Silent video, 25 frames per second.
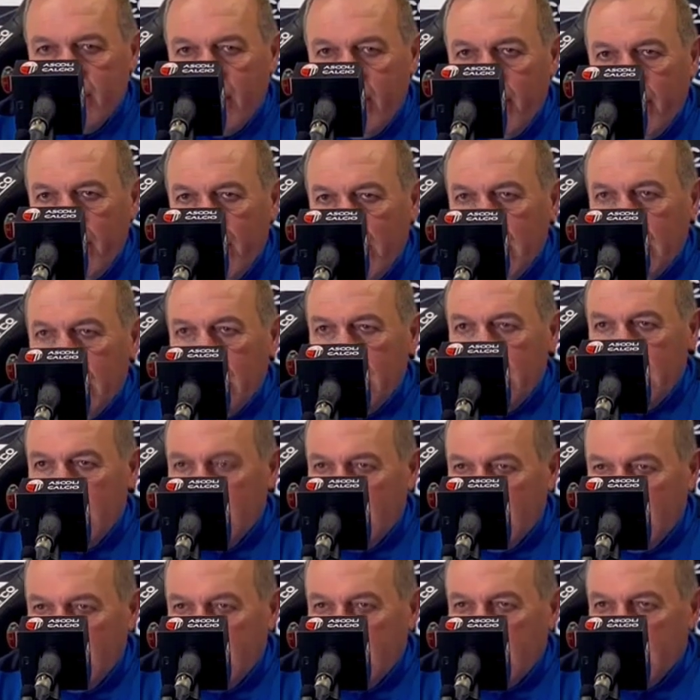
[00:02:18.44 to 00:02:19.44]
va bene
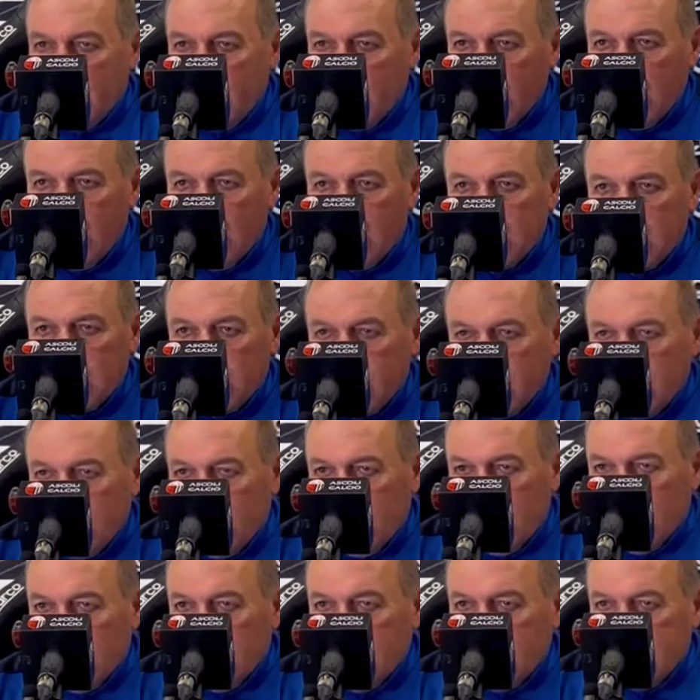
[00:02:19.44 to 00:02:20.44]
il ritmo che è
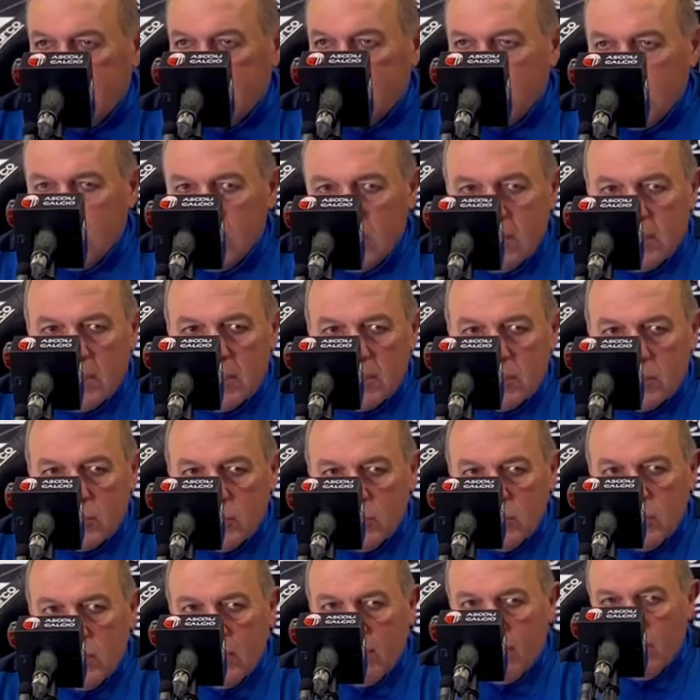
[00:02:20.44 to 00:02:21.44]
cresciuto, la condizione che è
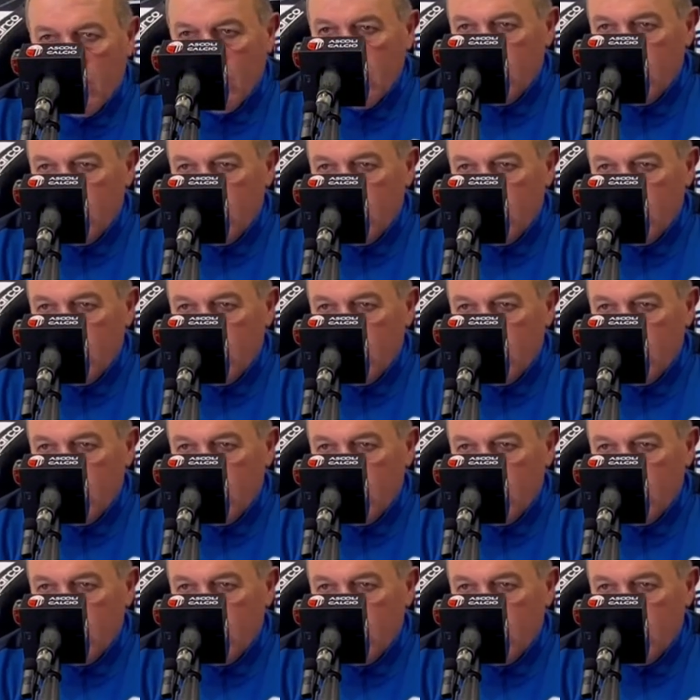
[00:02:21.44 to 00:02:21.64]
cresciuta, il